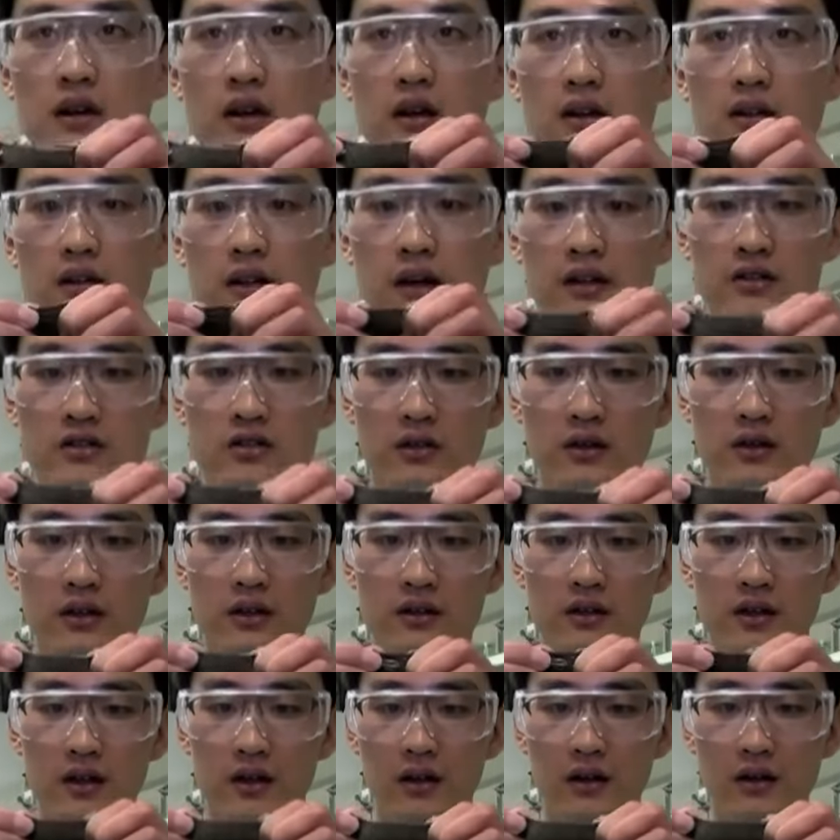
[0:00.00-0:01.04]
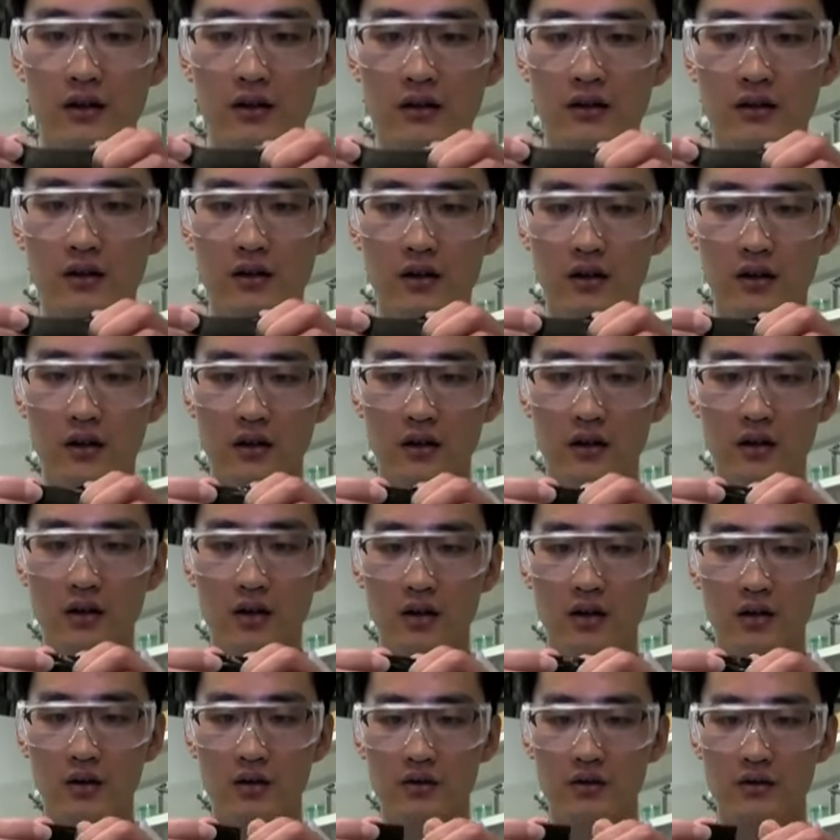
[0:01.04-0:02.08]
拉得这么长，实际上它可以
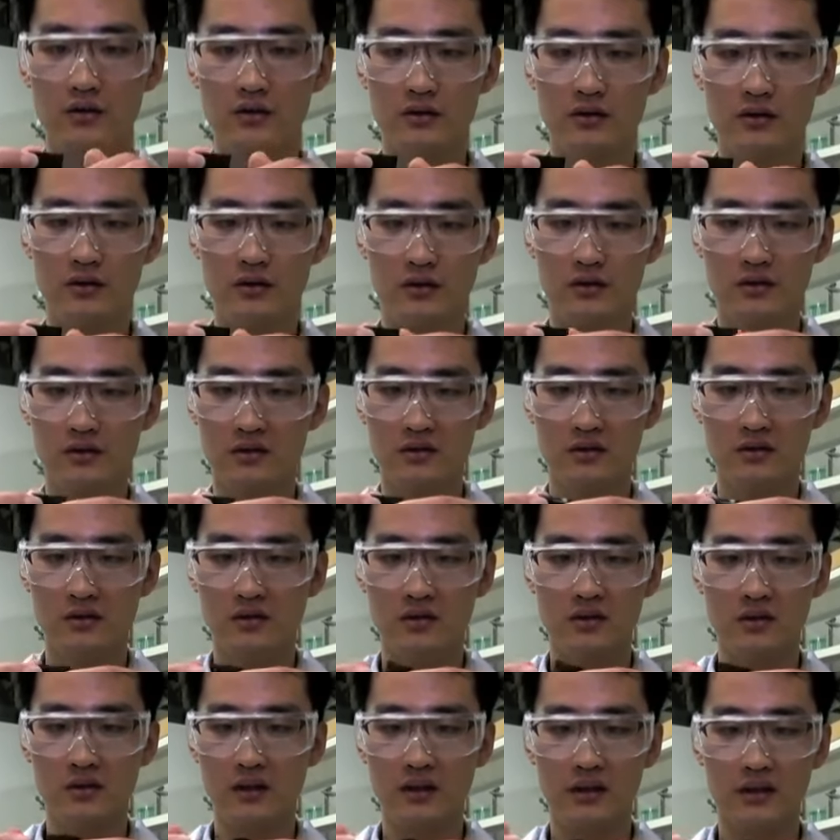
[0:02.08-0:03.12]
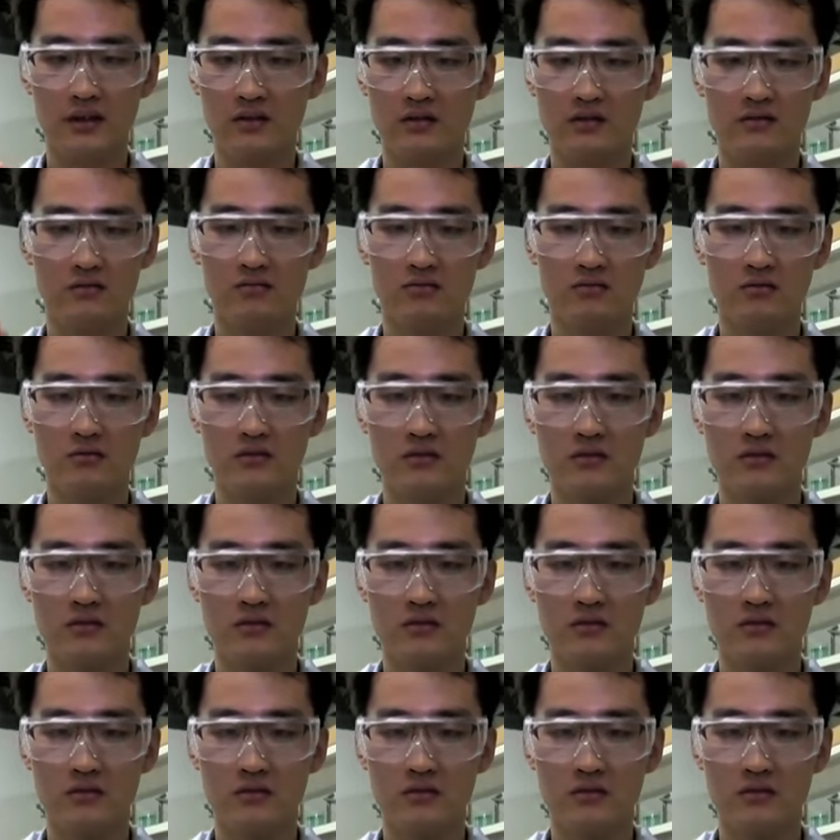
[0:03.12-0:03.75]
拉长到原来的百分之七百。